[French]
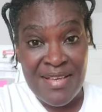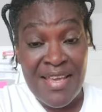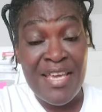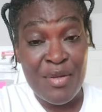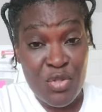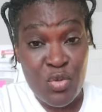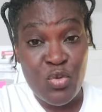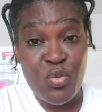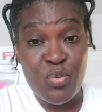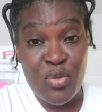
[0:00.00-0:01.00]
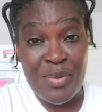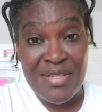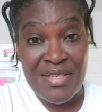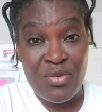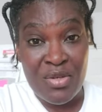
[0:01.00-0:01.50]
et surtout pour le
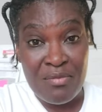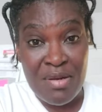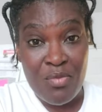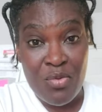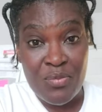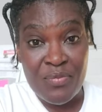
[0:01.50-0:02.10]
président Laurent Gbagbo.